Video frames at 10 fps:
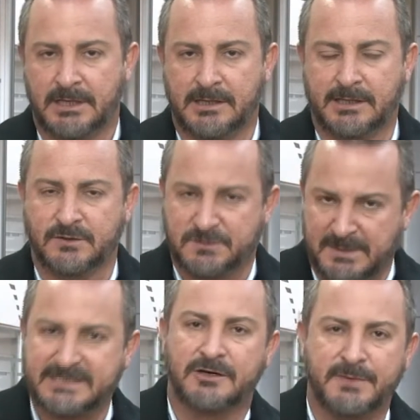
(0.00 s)
Então,
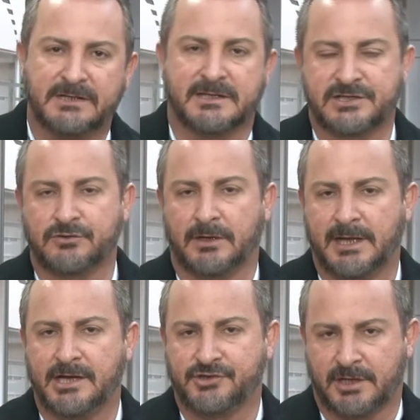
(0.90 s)
especialmente nesse
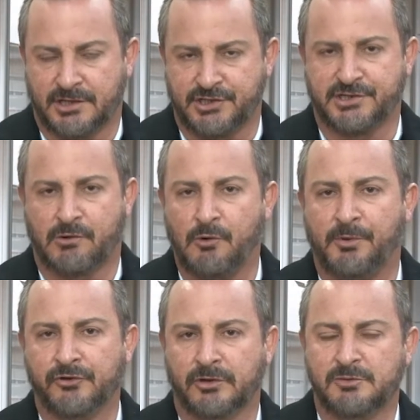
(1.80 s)
colégio, em que a gente
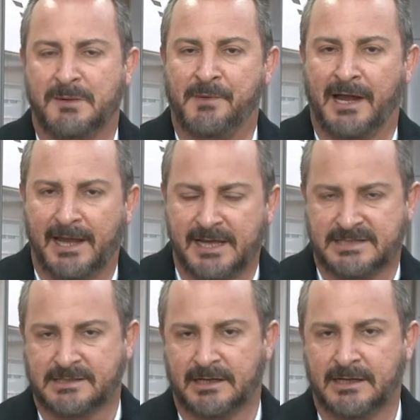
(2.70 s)
acompanhou ali uma
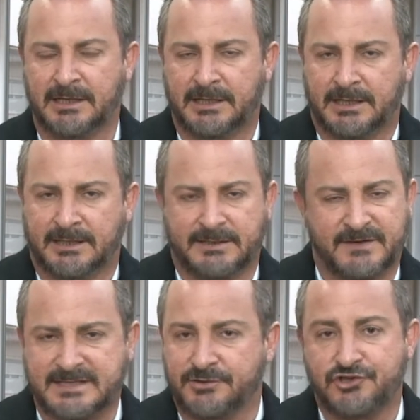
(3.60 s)
palestra
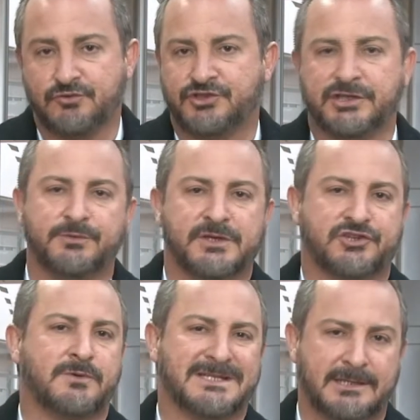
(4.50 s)
Estava é, sendo discutido
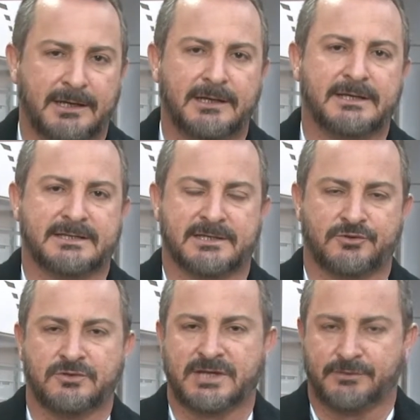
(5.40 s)
isso com as
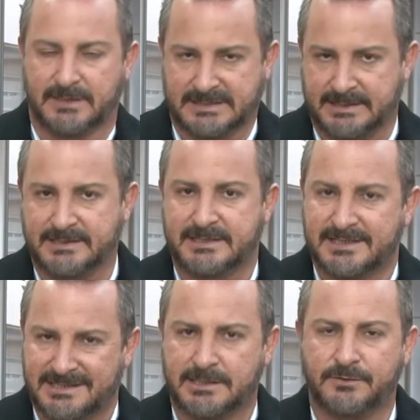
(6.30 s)
crianças, com os adolescentes,
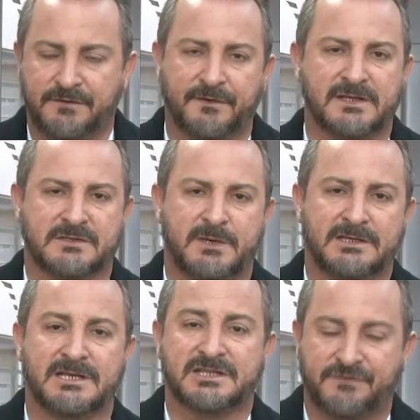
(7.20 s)
que são,
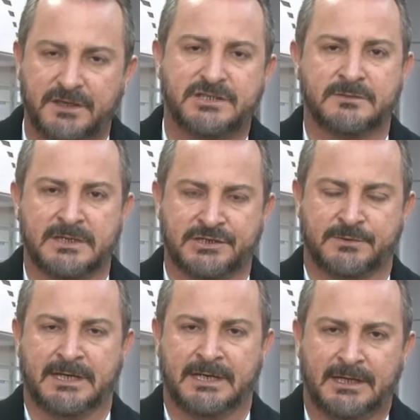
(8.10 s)
infelizmente, as
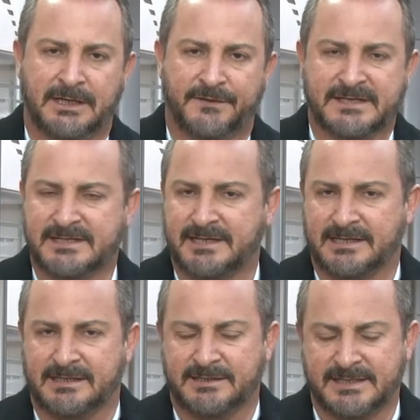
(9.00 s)
vítimas né, desses,
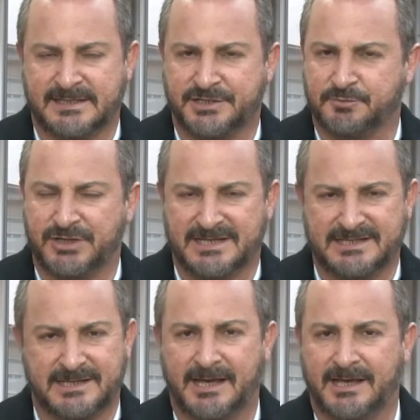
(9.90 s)
desse tipo de
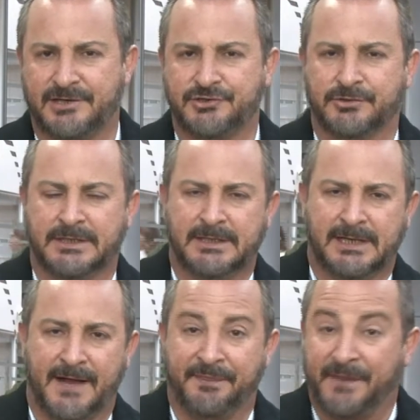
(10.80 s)
assédio,
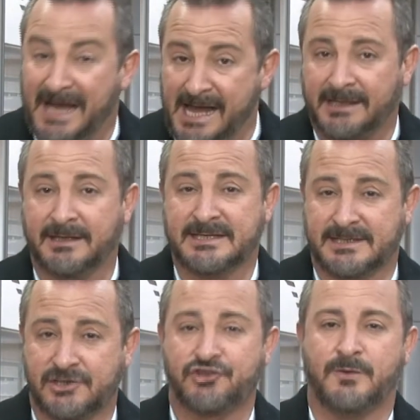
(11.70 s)
ataque
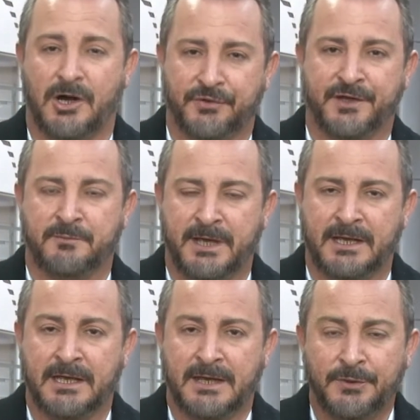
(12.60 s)
sexual
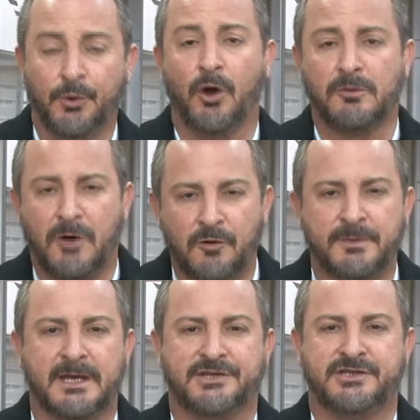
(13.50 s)
também.
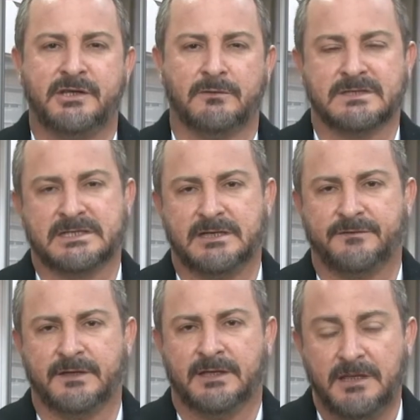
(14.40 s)
Normalmente,
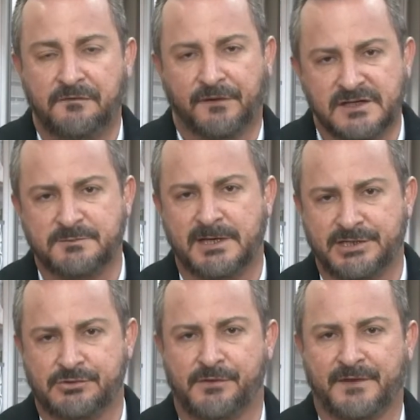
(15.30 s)
inclusive,
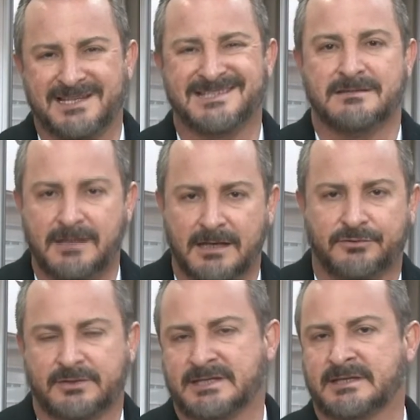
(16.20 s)
infelizmente, acontece
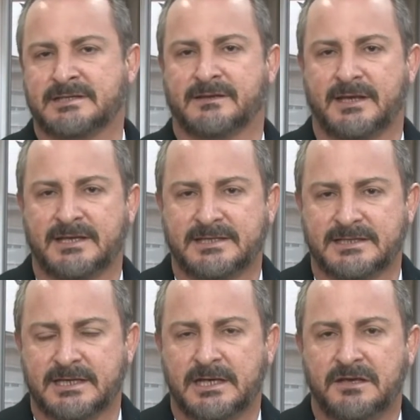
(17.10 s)
dentro das
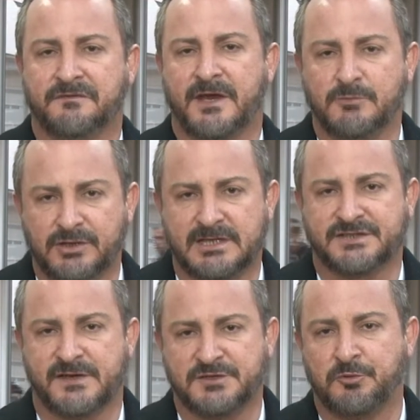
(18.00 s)
residências e vem
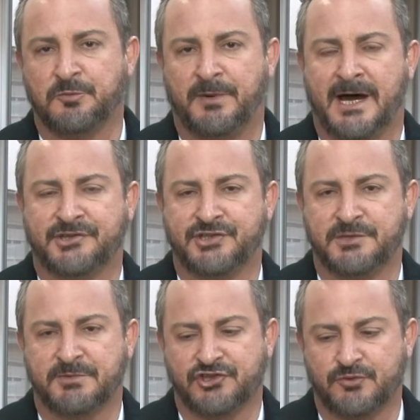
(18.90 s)
muitas vezes por parte
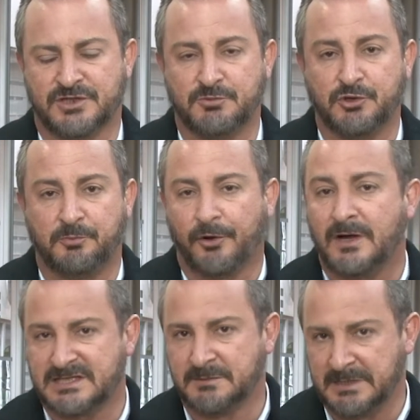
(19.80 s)
de pessoas muito
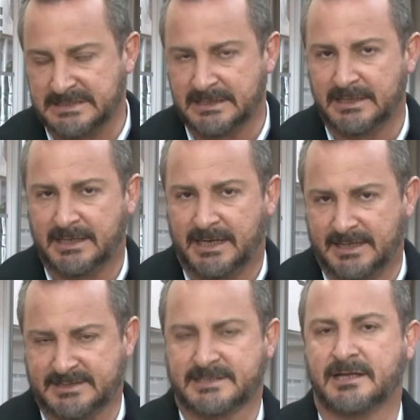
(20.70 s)
próximas
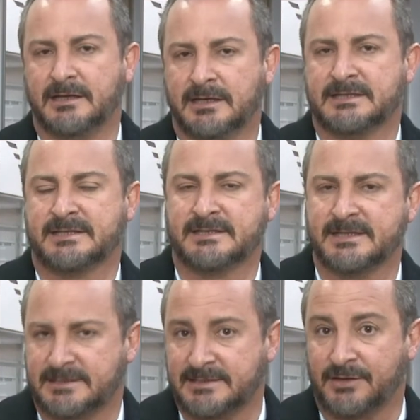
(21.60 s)
a essas crianças
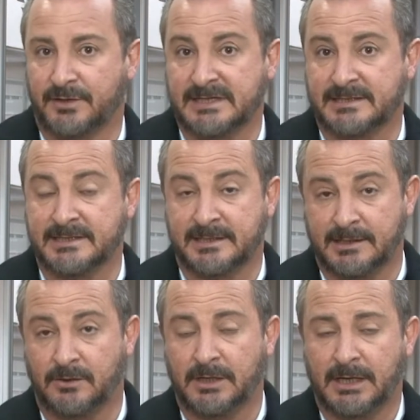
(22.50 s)
e esses adolescentes.
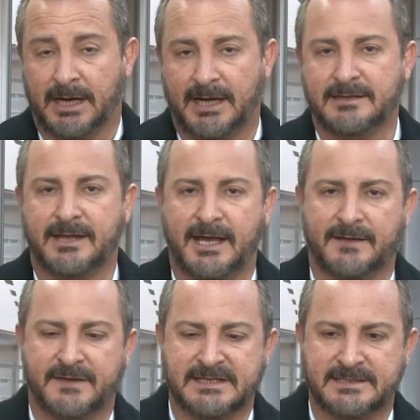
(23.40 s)
Então, a
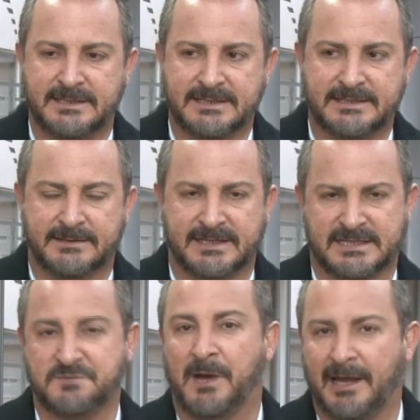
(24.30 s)
ideia desses,
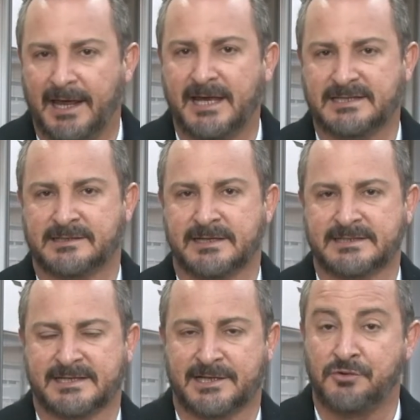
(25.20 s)
dessas
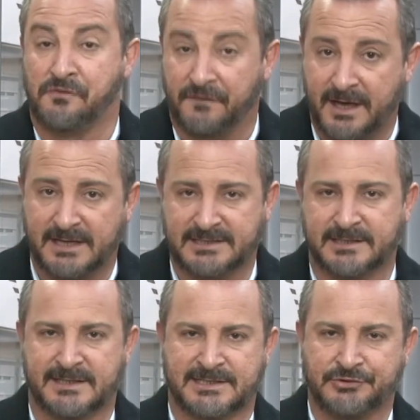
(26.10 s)
palestras, dessa
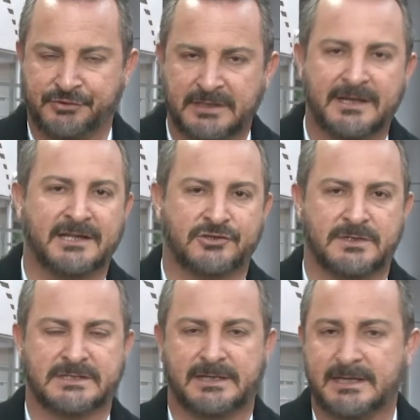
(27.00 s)
conversa das autoridades
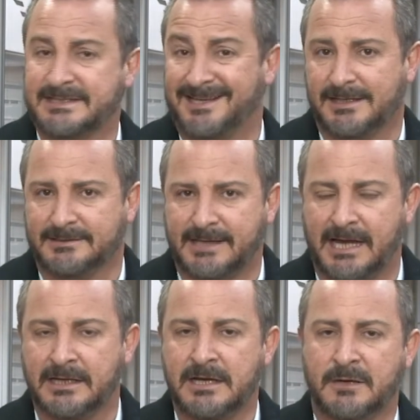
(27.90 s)
com as crianças é
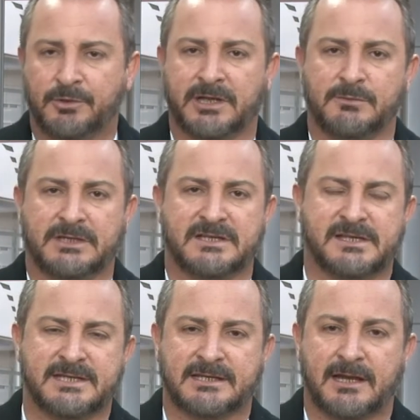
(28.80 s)
alertar, porque muitas
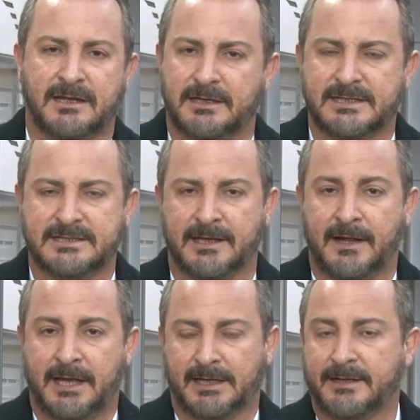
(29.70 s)
vezes a
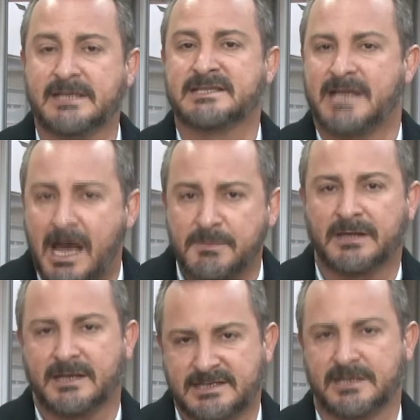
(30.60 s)
criança ela nem
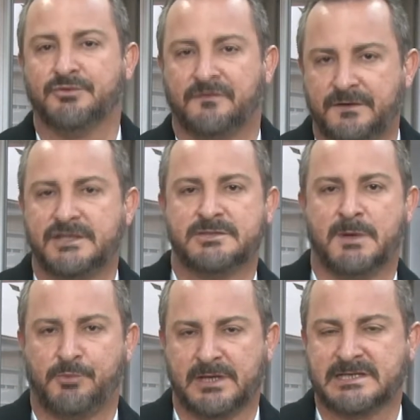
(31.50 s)
sabe que está sendo
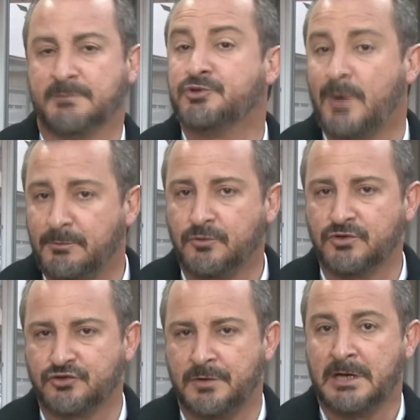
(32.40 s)
vítima, por exemplo, de um
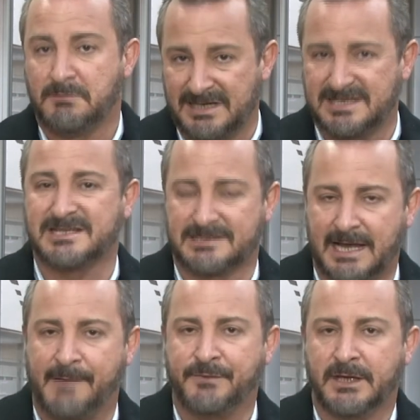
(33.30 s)
abuso, mas está
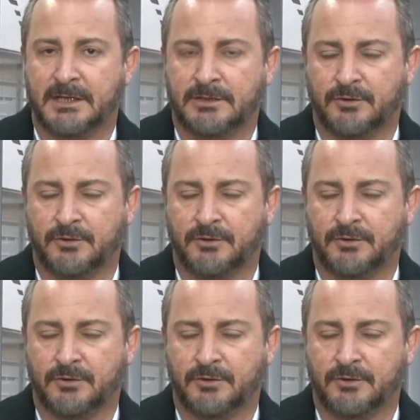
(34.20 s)
está.